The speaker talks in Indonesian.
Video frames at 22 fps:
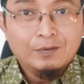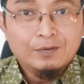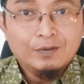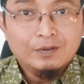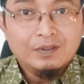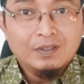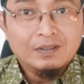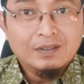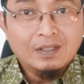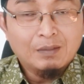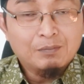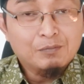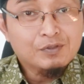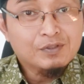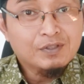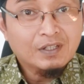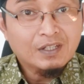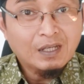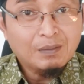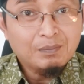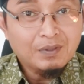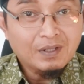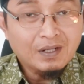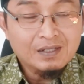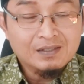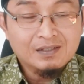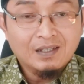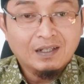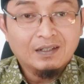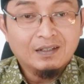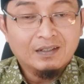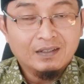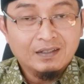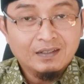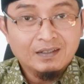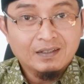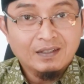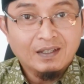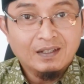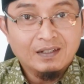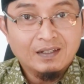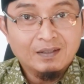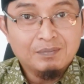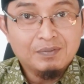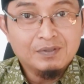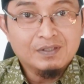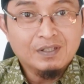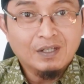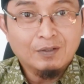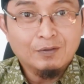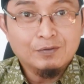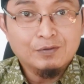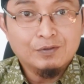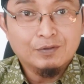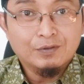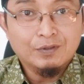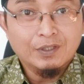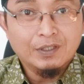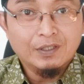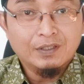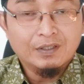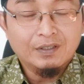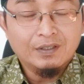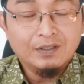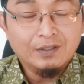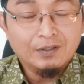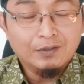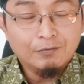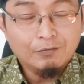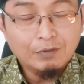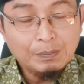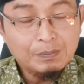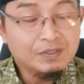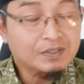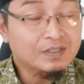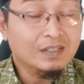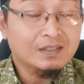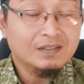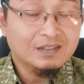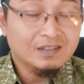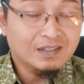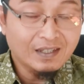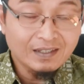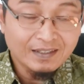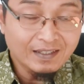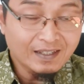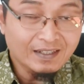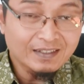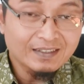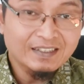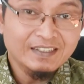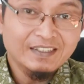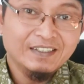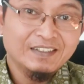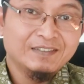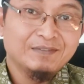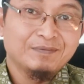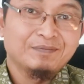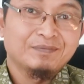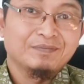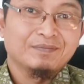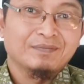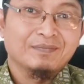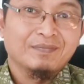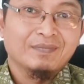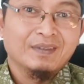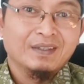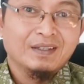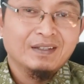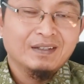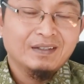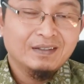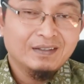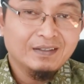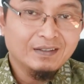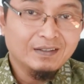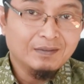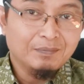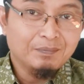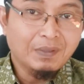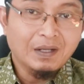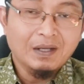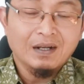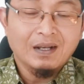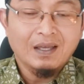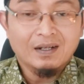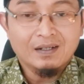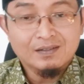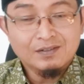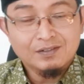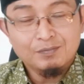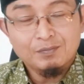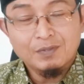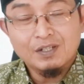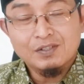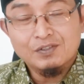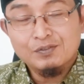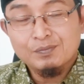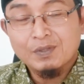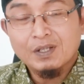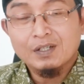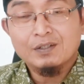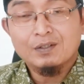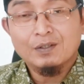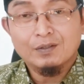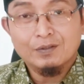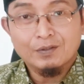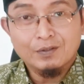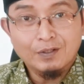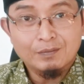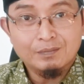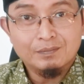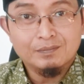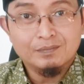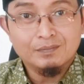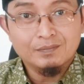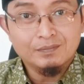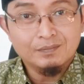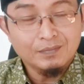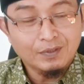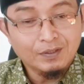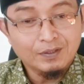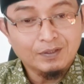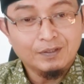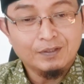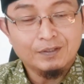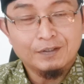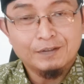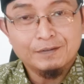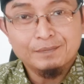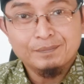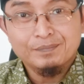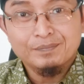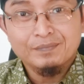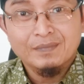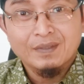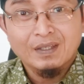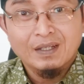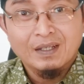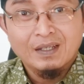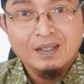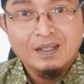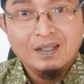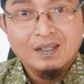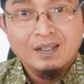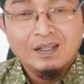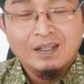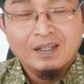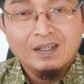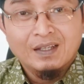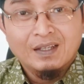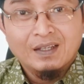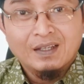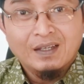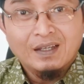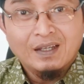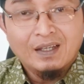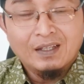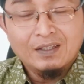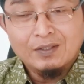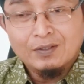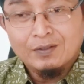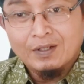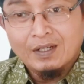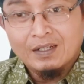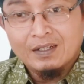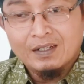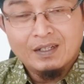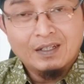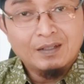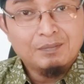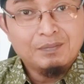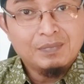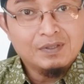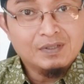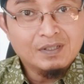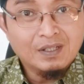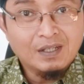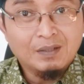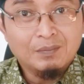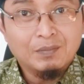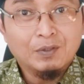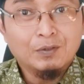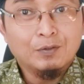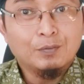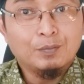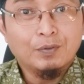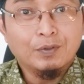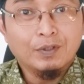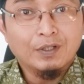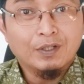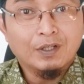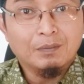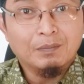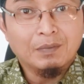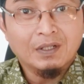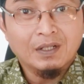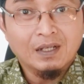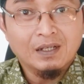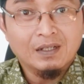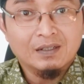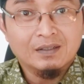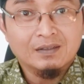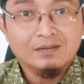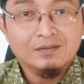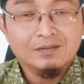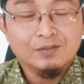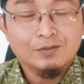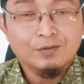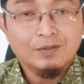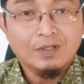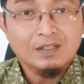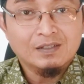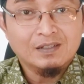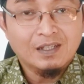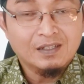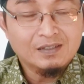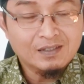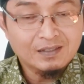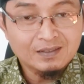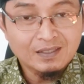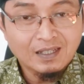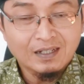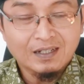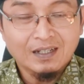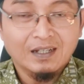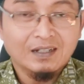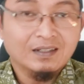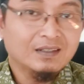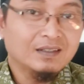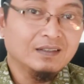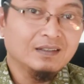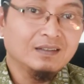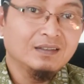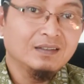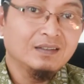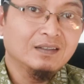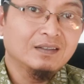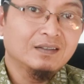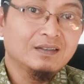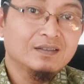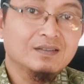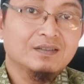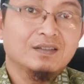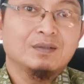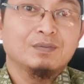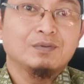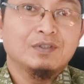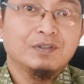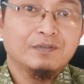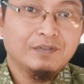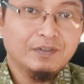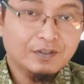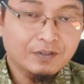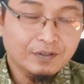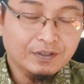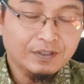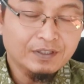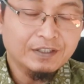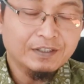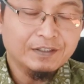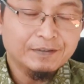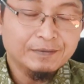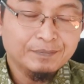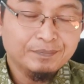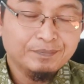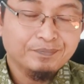Untuk detail mustika pelarisan ini Anda bisa kunjungi website saya ya, di penglaris99.com. Monggo. Atau Anda bisa menghubungi nomor yang sudah saya sertakan di deskripsi video ini.